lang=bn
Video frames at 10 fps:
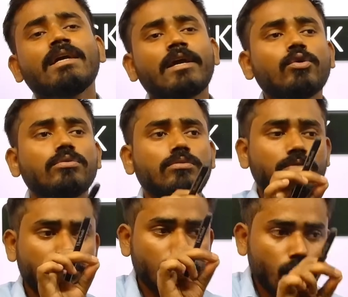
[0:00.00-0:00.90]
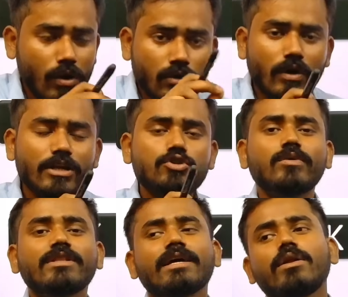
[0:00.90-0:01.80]
কিন্তু গোল করার
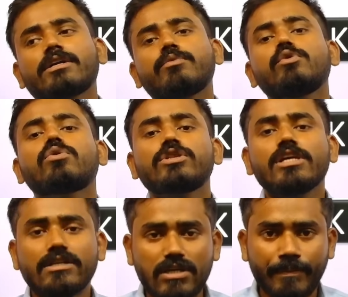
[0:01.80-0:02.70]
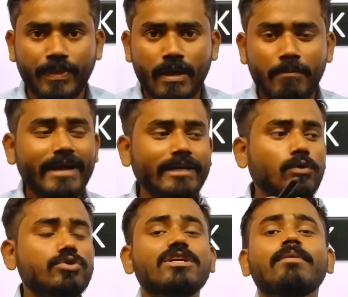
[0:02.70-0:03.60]
সময় দেখা গেলো একটা ভুল করে দিয়ে আসলাম বা একটা
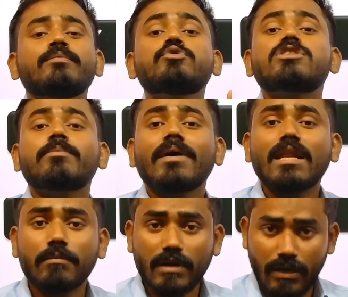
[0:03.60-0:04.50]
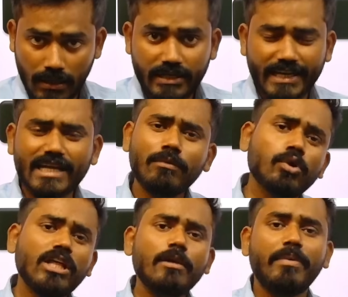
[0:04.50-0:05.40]
কোশ্চেন আমি বুঝতে পারলাম না ঠিক আছে
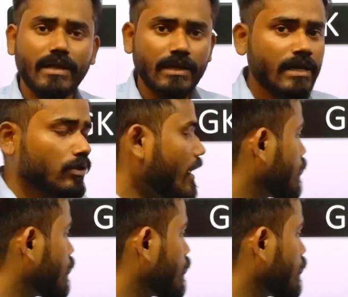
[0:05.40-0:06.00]
হতেই পারে তো আমি